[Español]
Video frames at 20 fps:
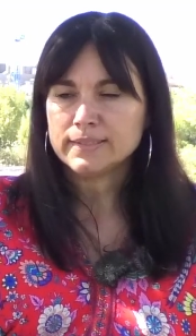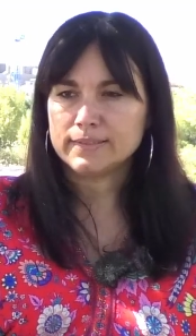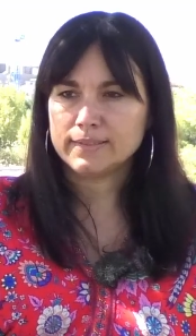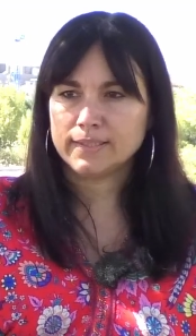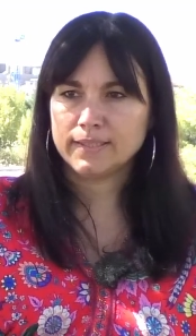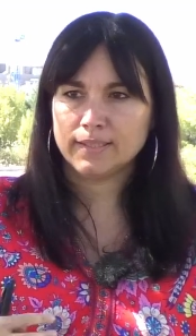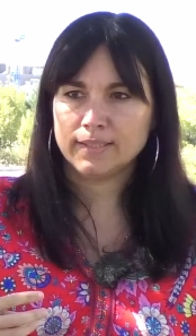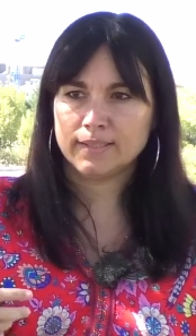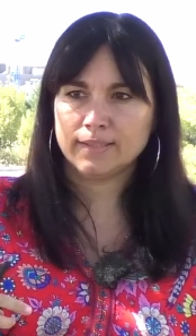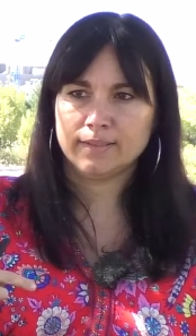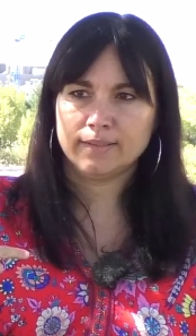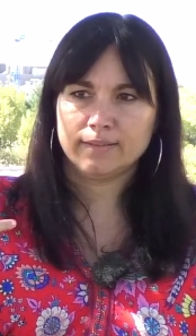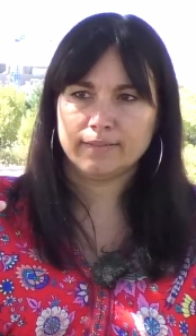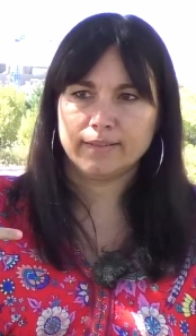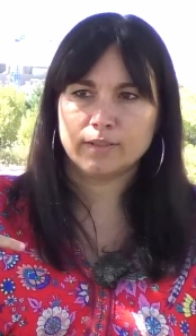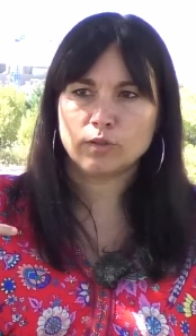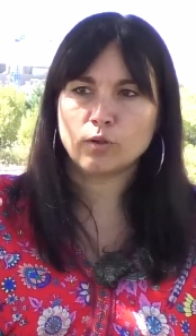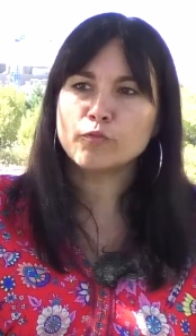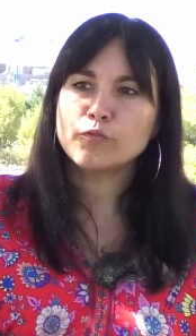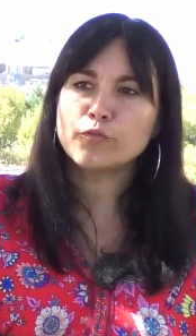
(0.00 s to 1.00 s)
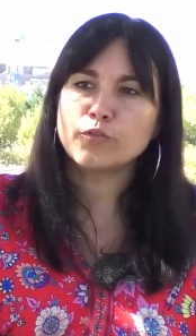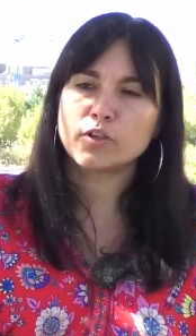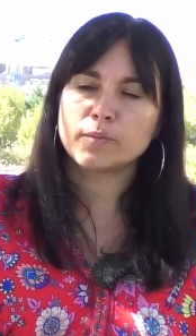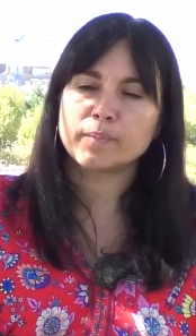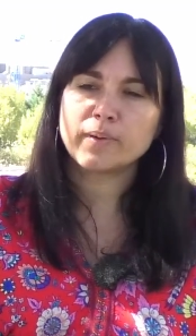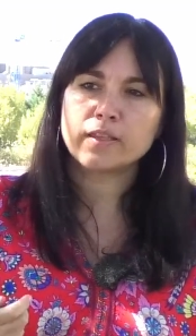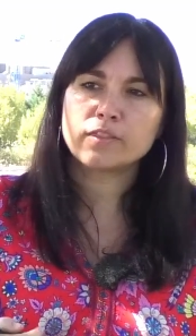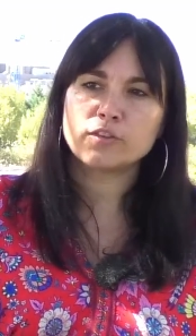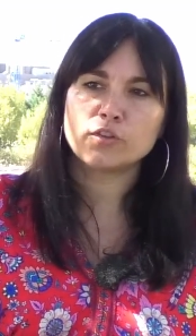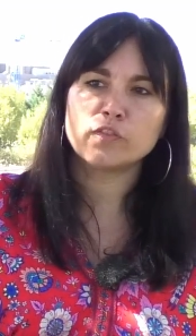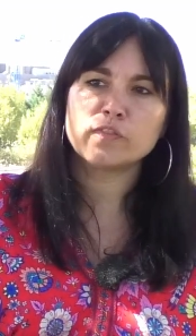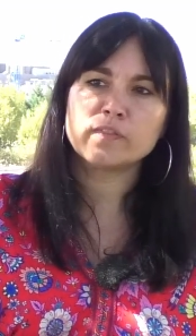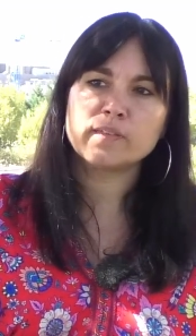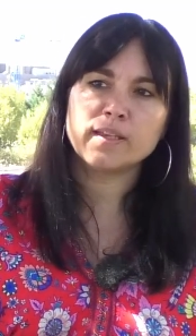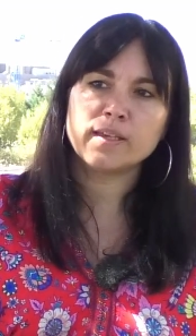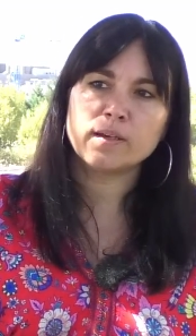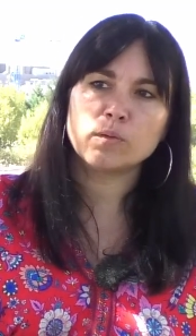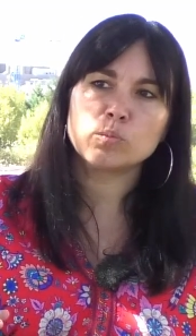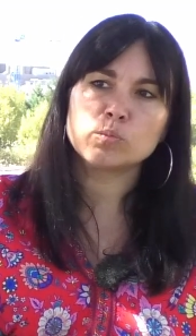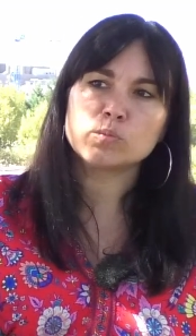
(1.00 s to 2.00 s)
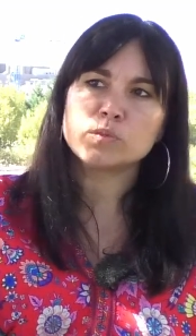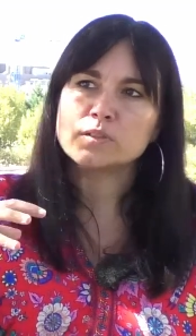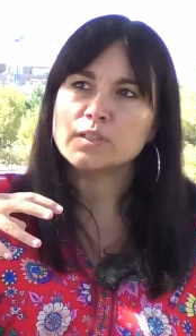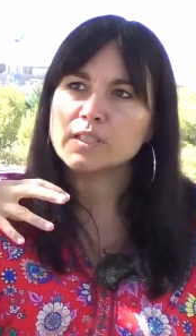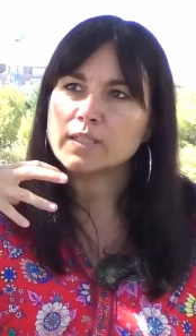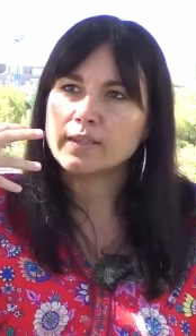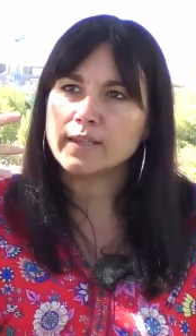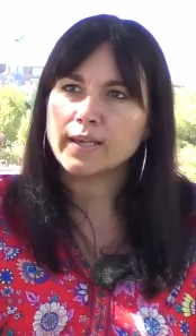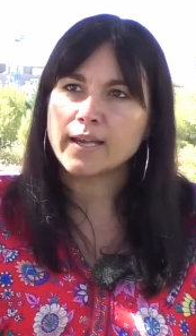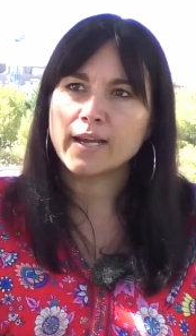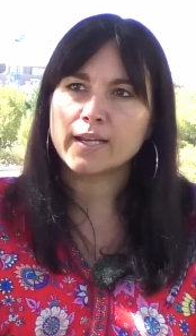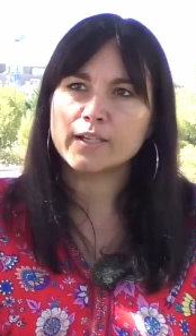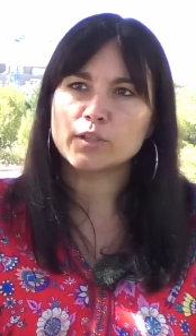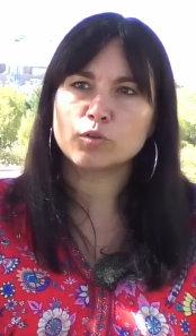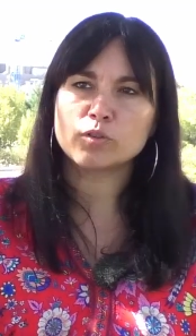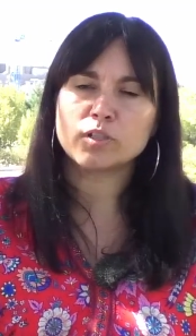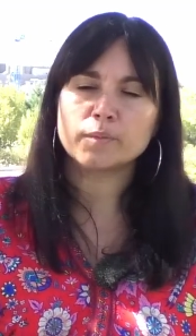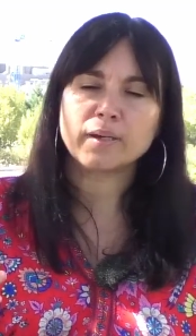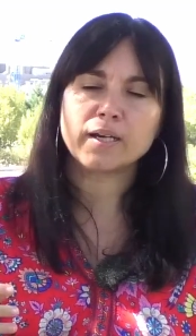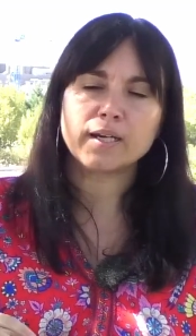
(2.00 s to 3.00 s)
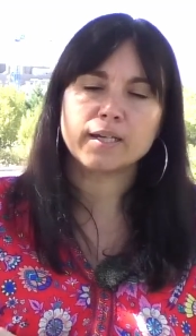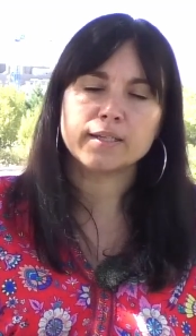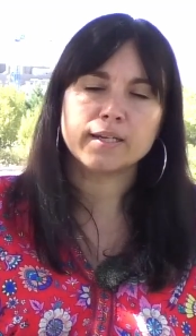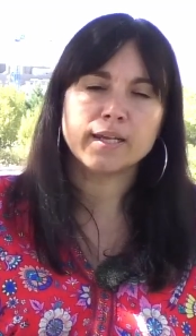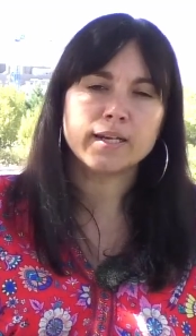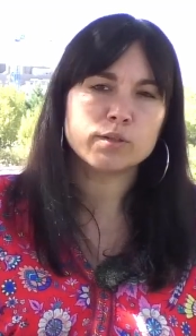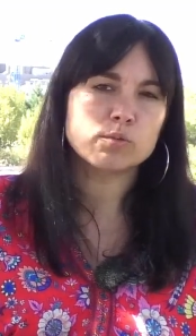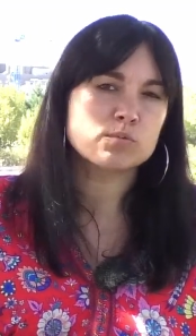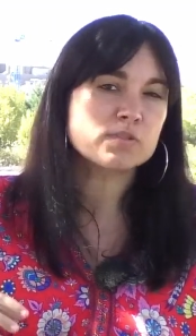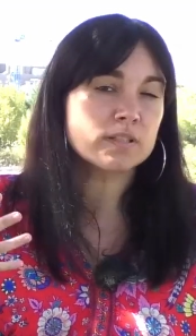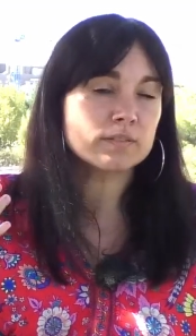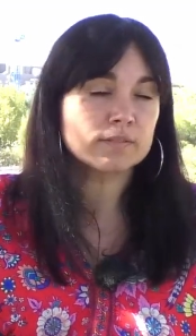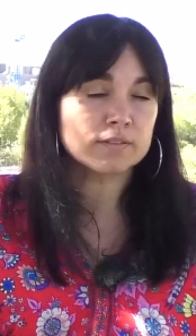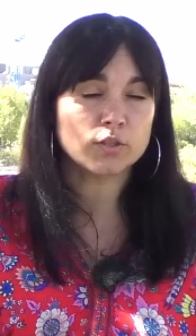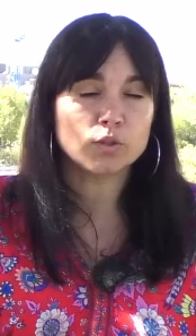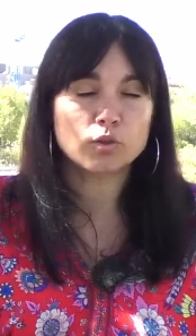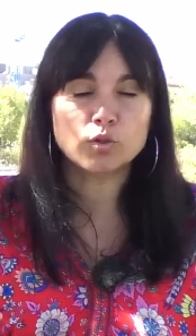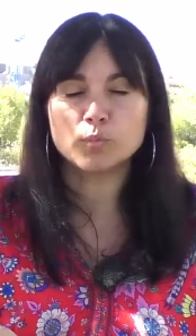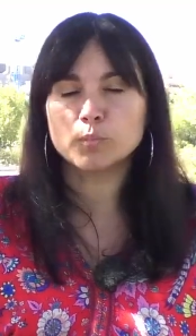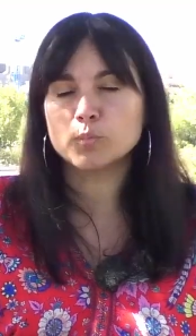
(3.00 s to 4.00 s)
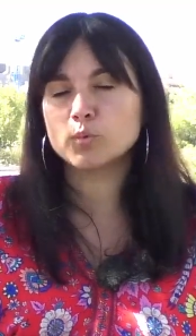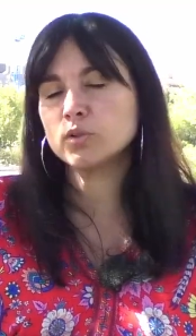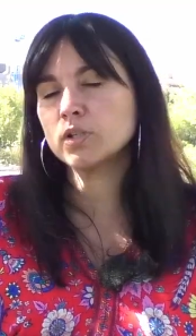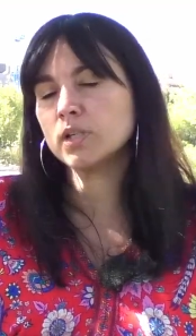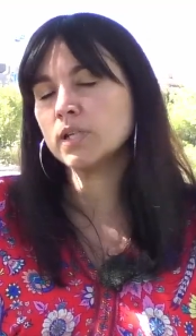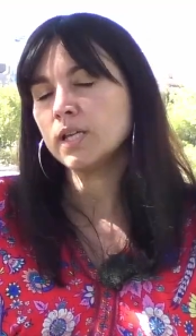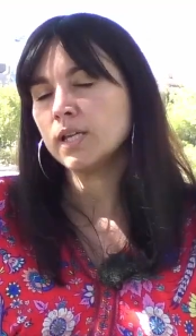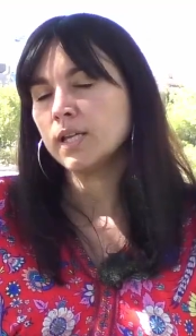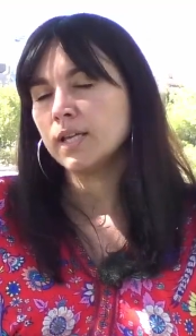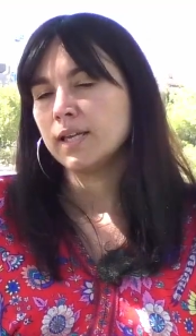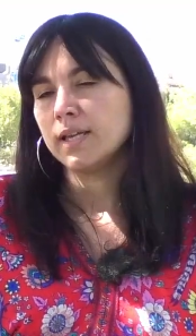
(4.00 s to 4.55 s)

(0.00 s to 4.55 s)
de, conformación de un ideario, un imaginario, un sentido común